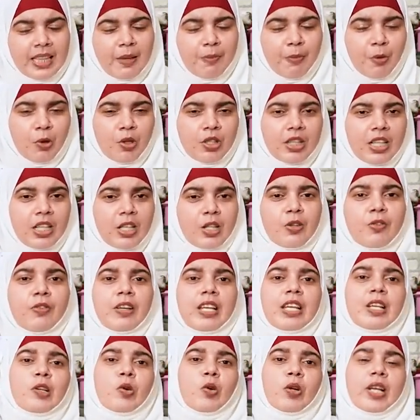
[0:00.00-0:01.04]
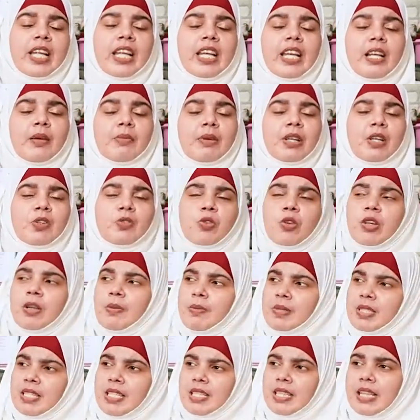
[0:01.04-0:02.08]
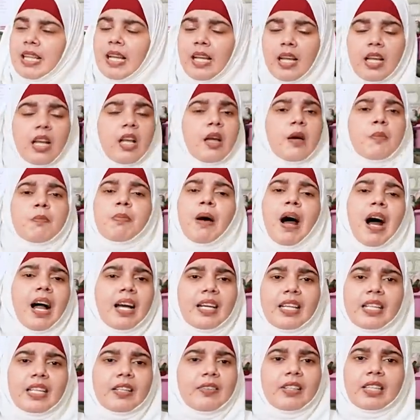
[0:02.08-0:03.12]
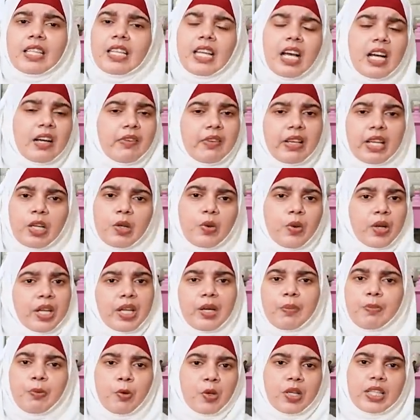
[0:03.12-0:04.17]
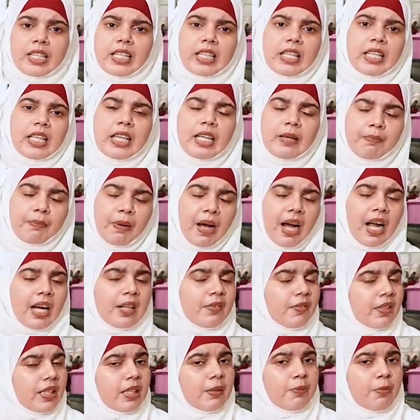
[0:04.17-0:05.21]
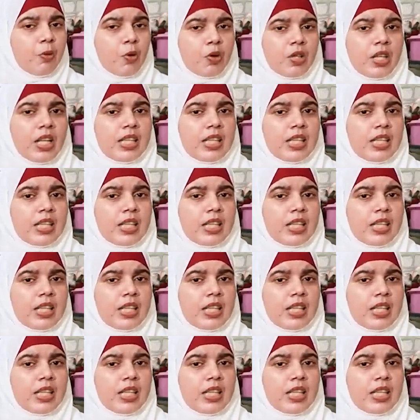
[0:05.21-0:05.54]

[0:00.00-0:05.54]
எந்த பொருட்களுக்கும் விலை குறையல அப்படின்னு சொல்கிற பட்சத்தில் பானுக்கு வந்து நாங்கள் விலை குறைக்க போகிறதில்ல பான் வந்து இப்போ ஒரு